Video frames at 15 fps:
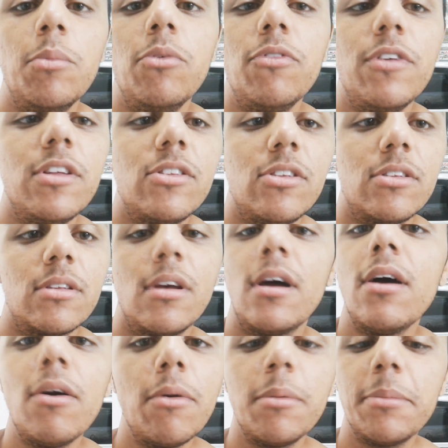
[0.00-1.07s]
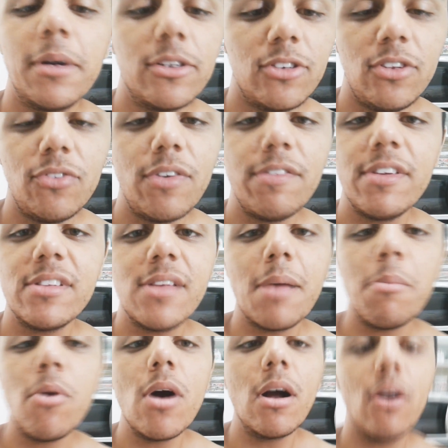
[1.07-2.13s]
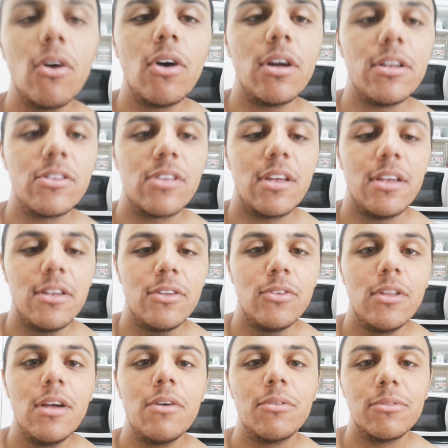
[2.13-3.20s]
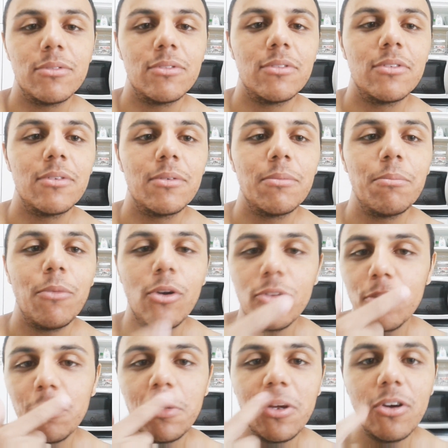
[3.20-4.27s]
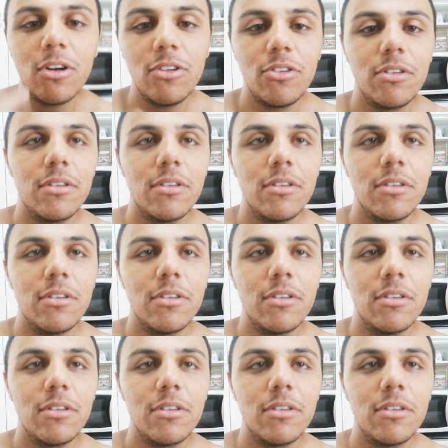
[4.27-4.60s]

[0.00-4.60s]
Vamos ver se... Ah, a gente vai ver se é bom agora isso aí. Não, mostra o bigode.